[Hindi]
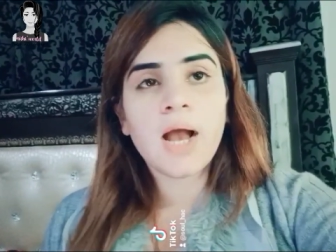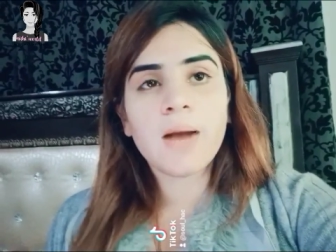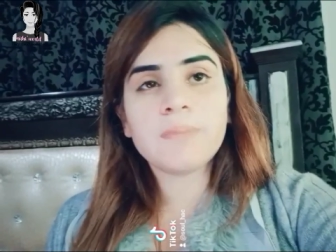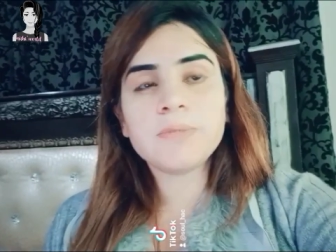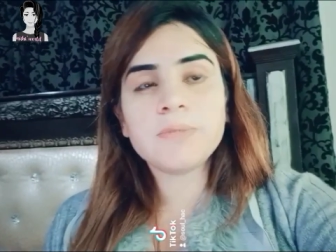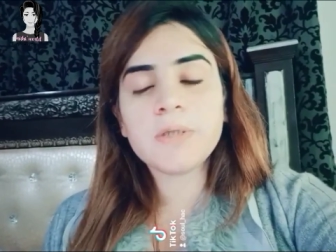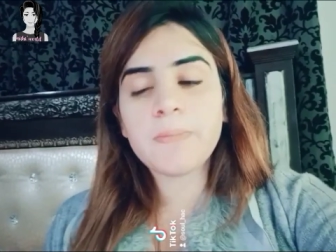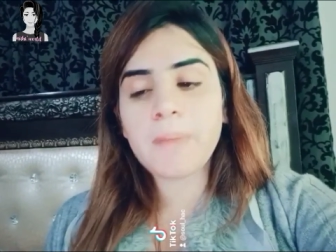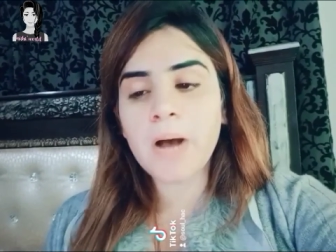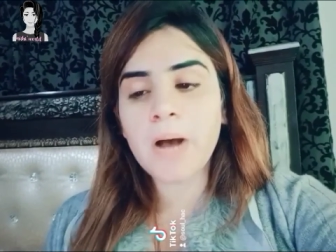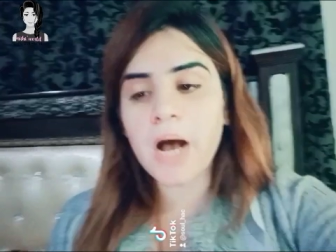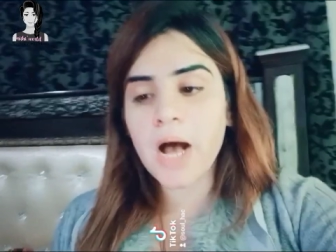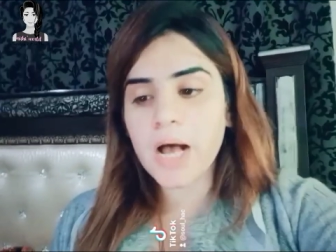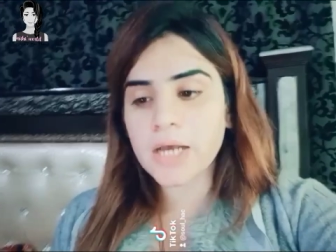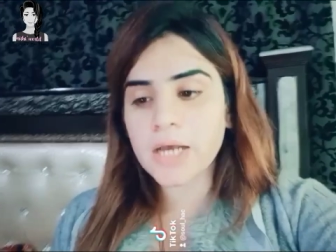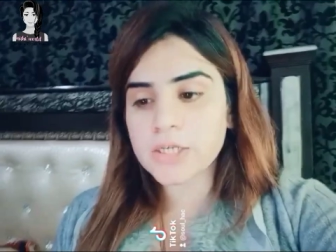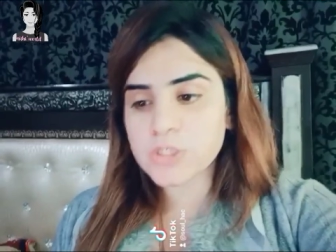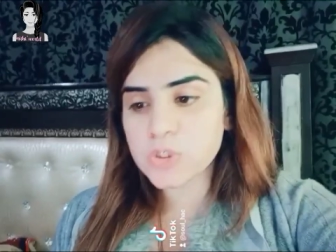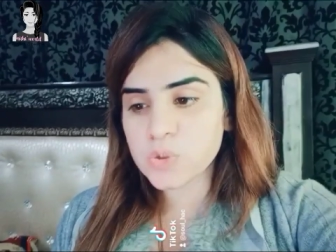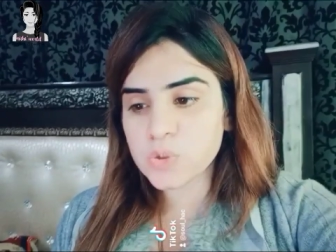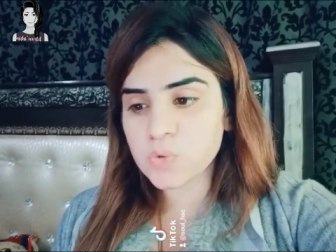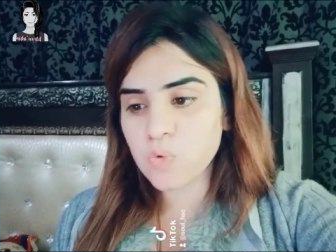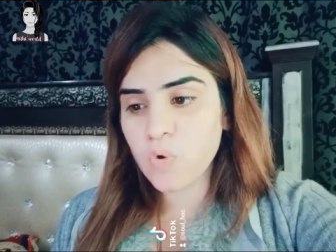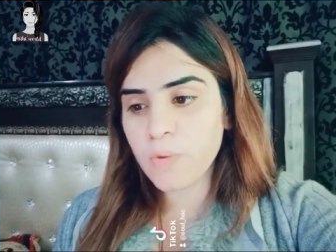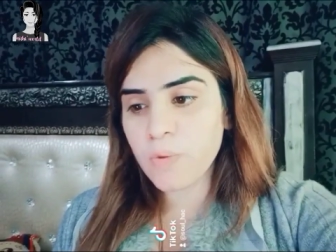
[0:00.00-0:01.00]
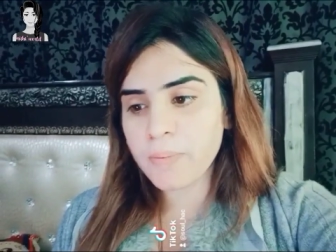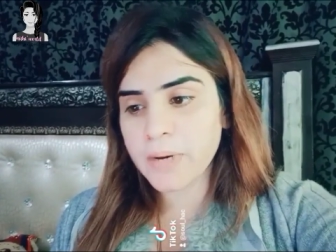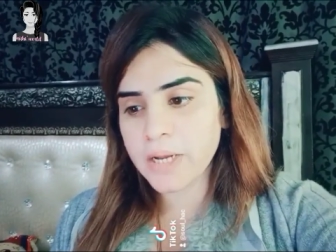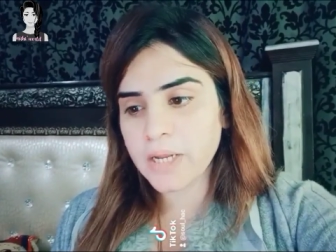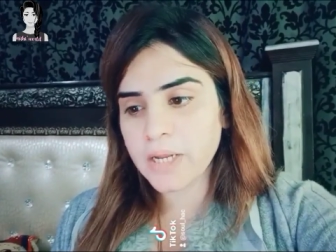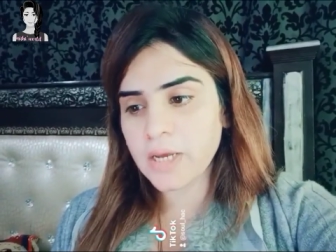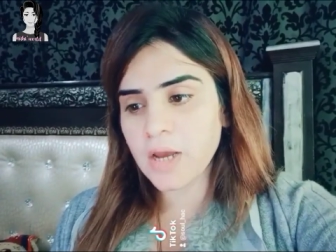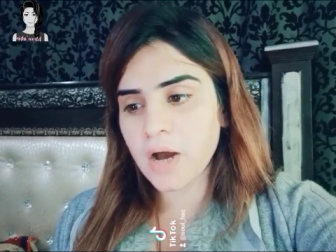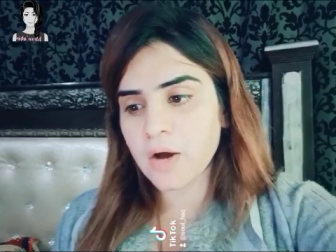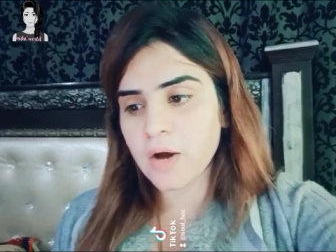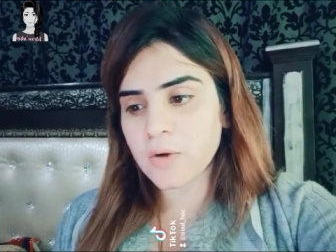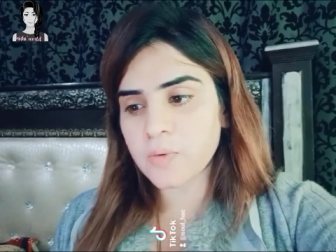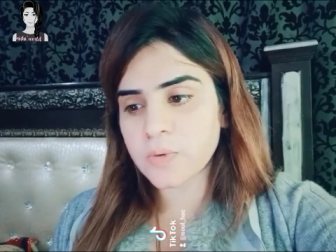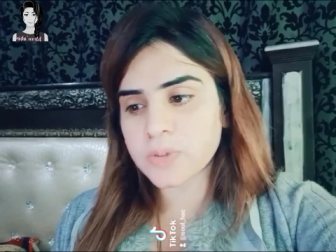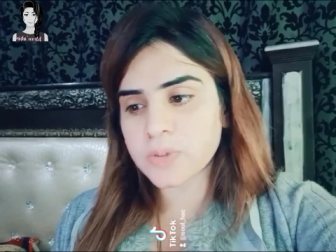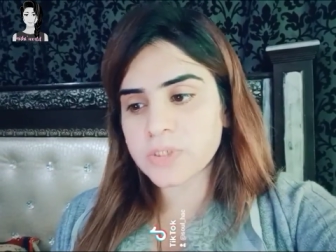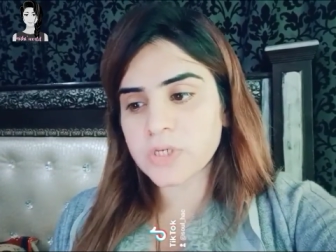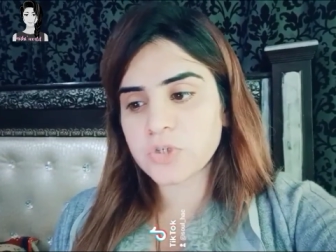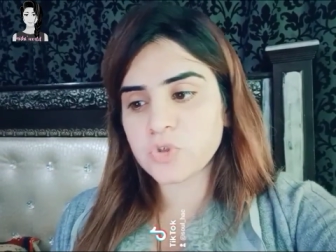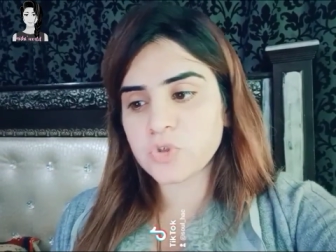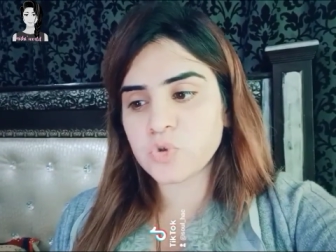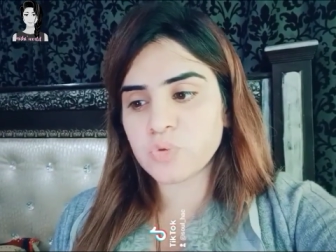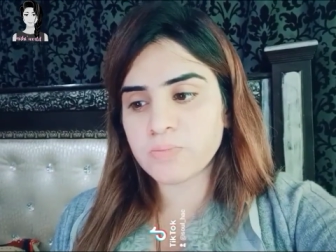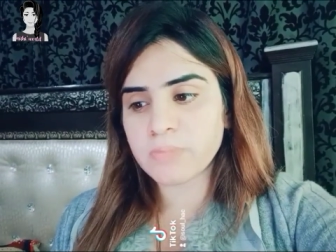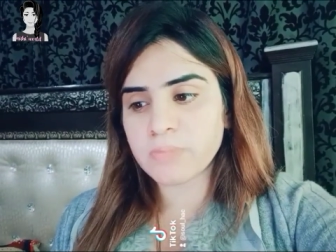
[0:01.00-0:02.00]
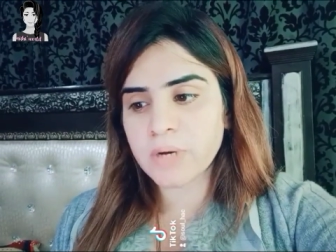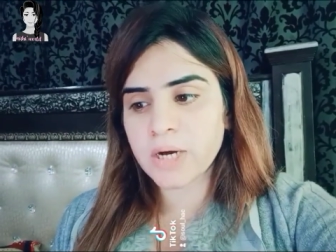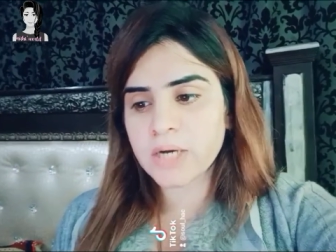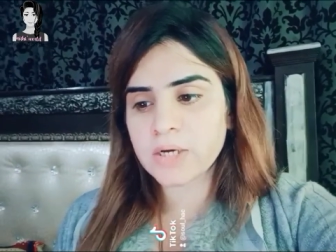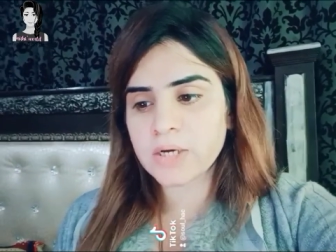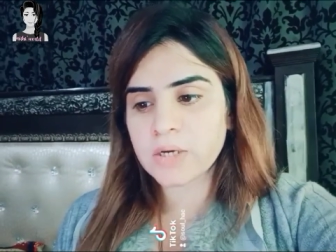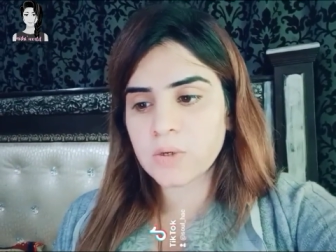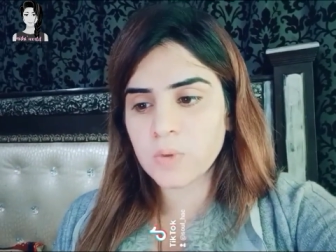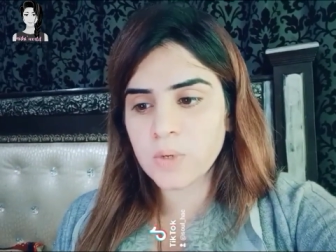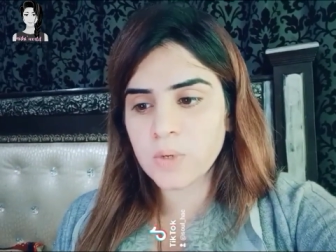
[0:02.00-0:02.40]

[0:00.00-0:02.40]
हम जब आंसुओं भरी आंखों से जुम्मा